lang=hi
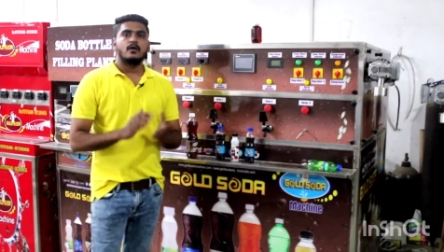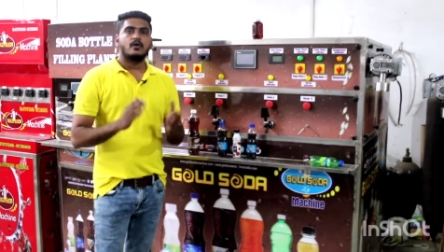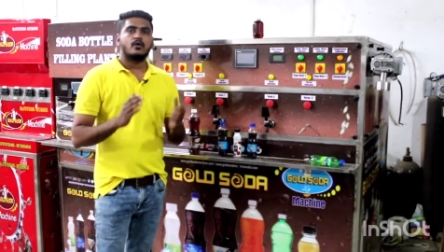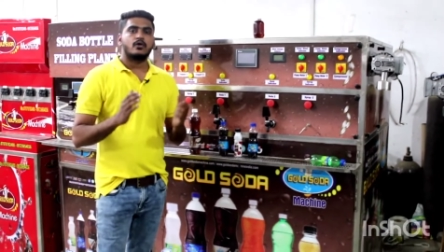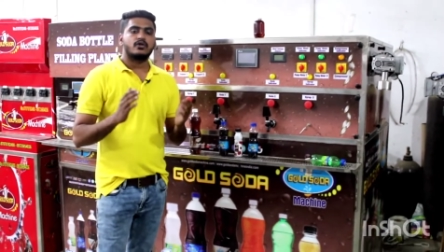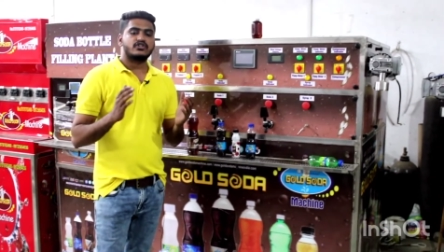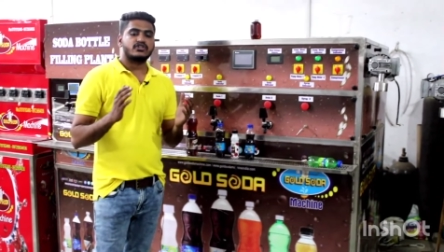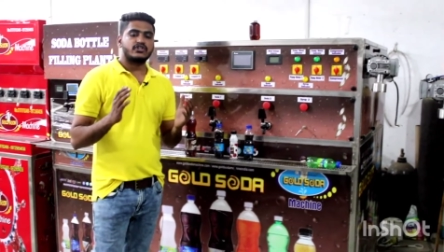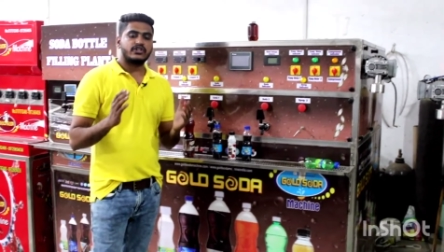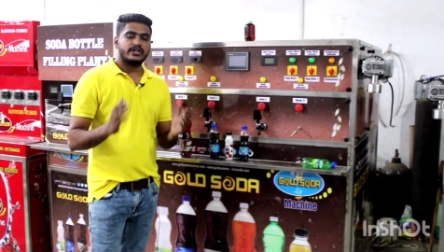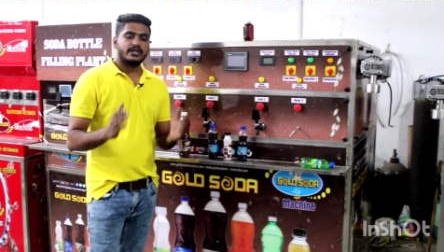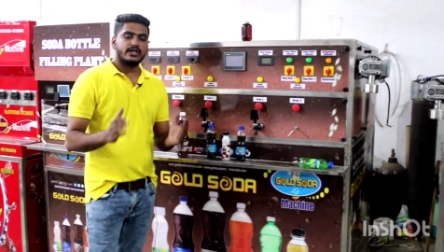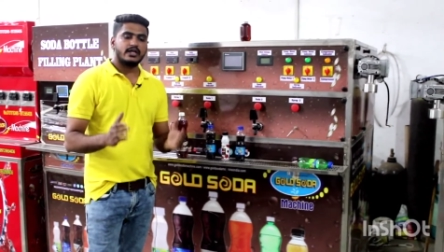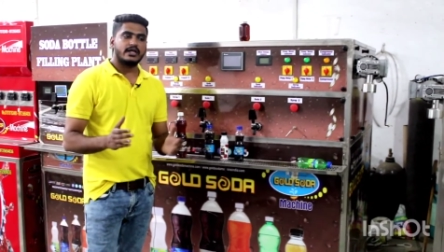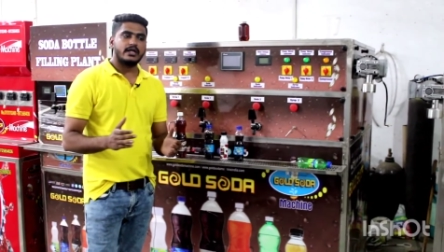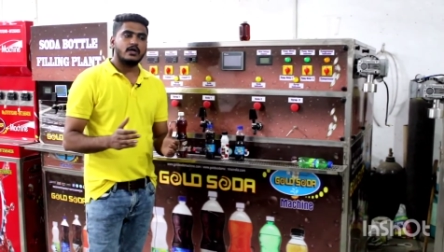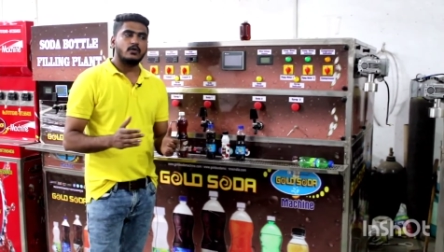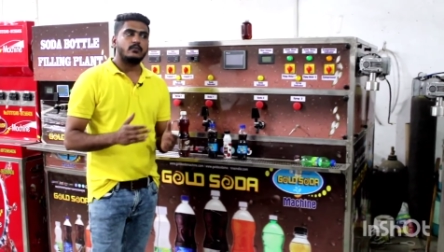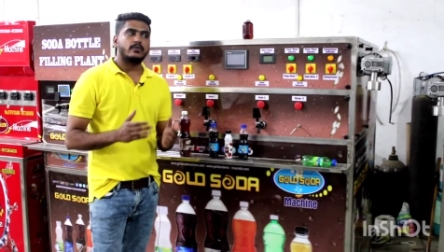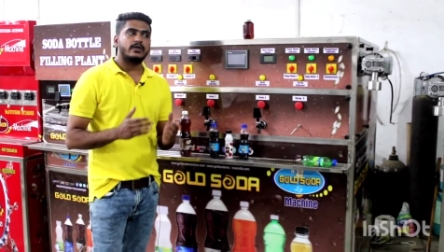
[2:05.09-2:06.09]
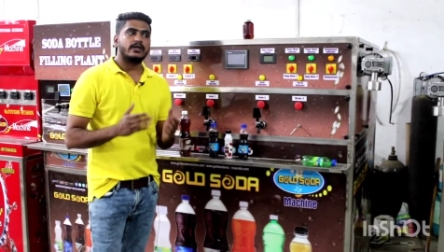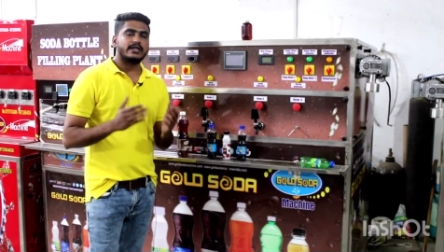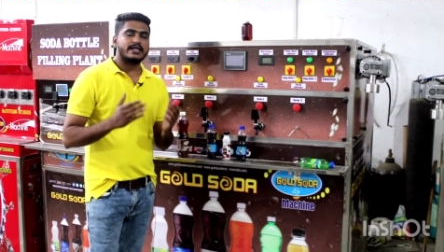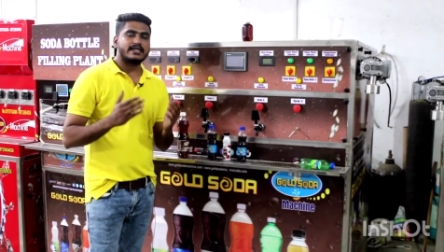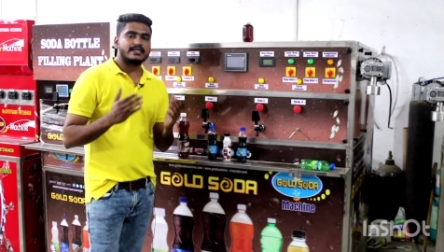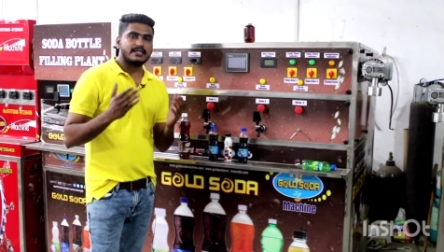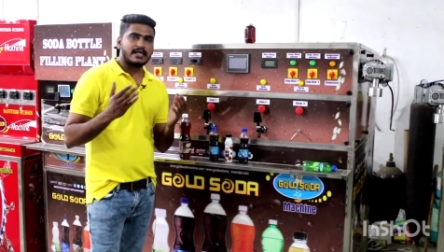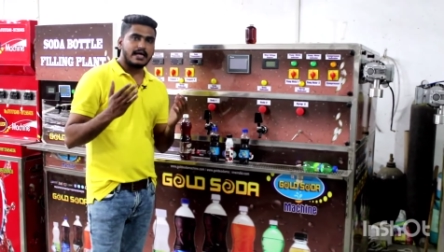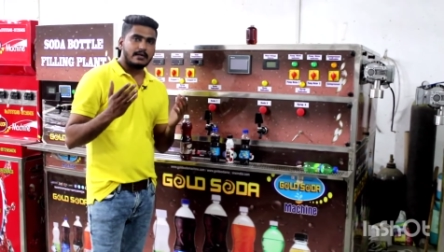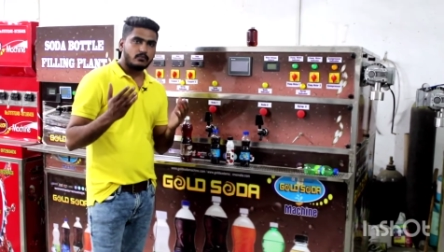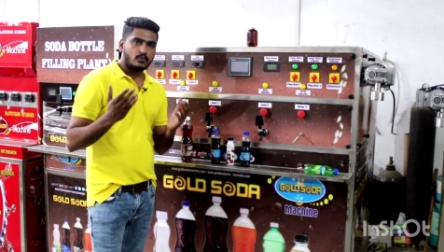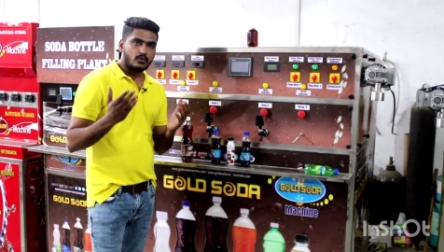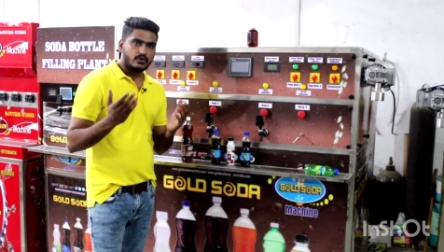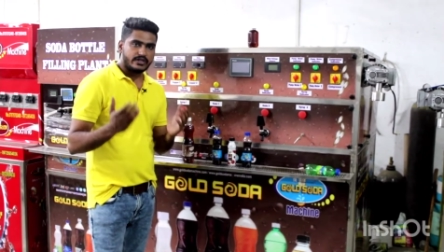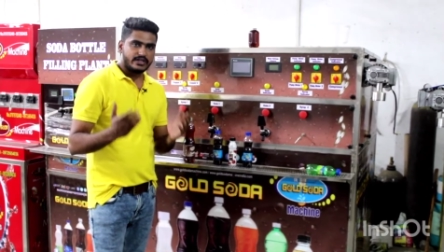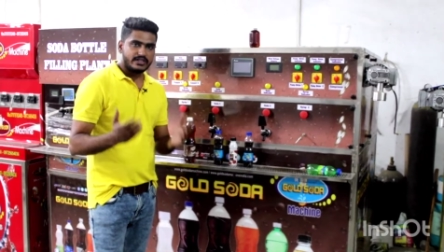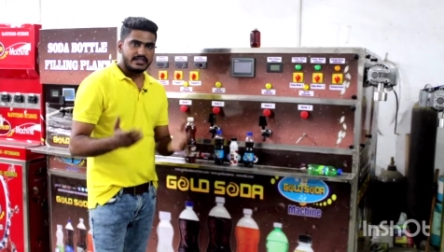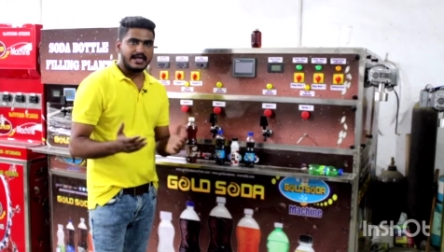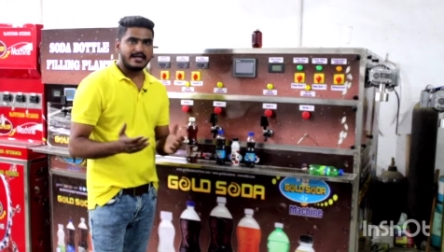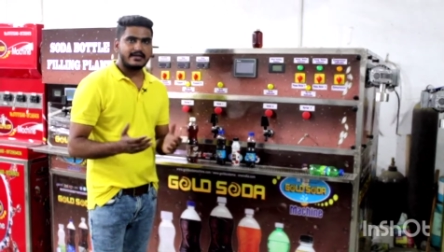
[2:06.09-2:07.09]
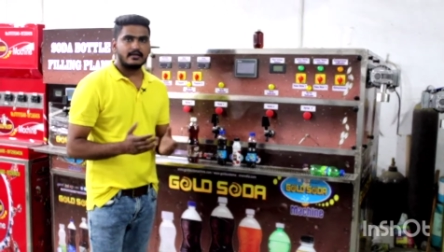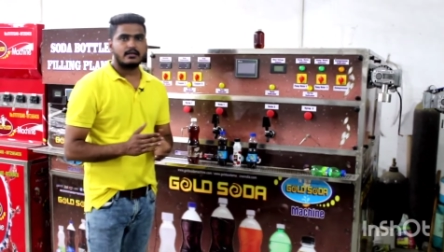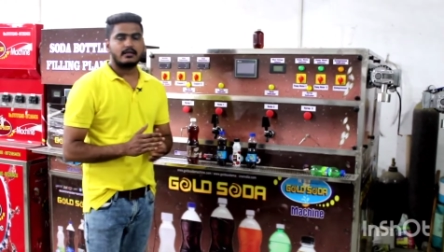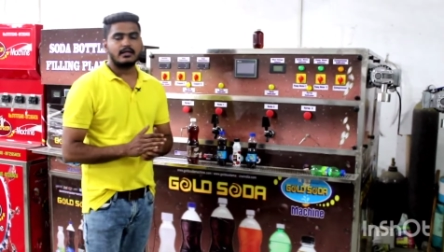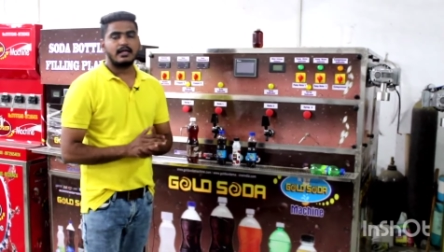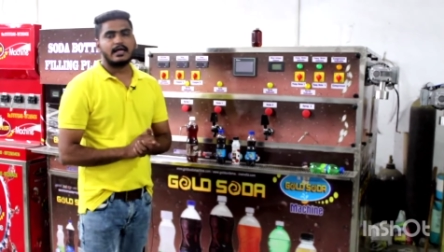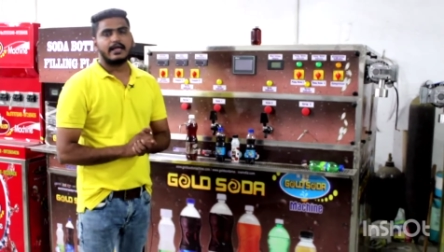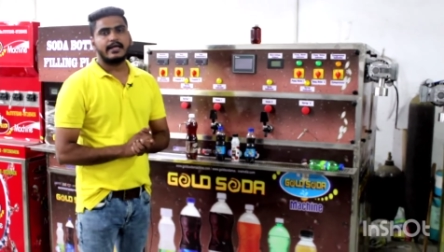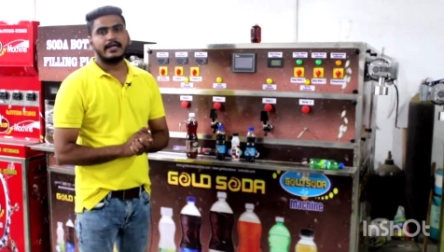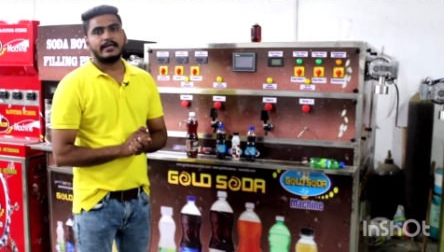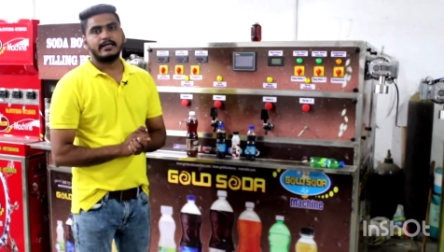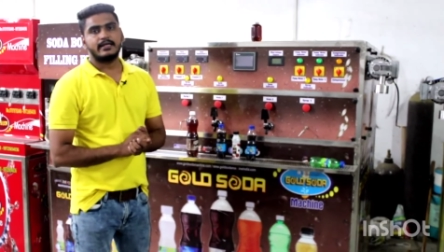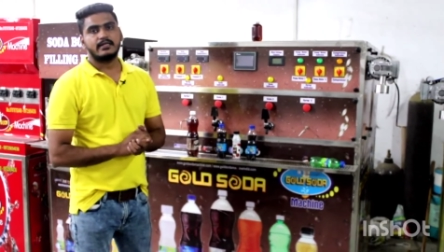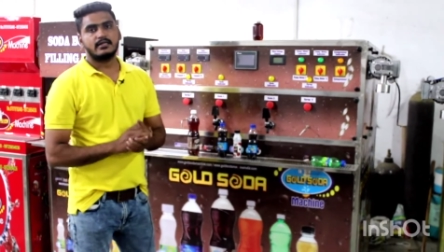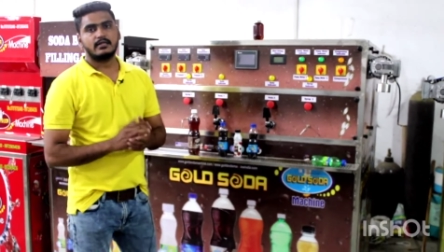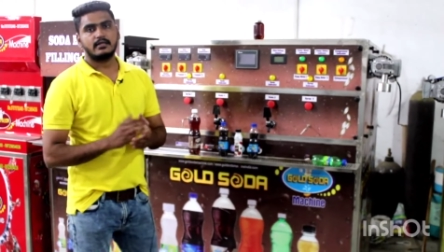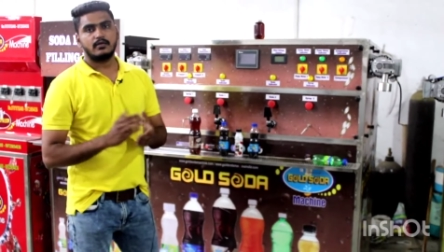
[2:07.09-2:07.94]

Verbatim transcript: और स्टिकर के ऊपर कैसे आपको डिज़ाइन रखना है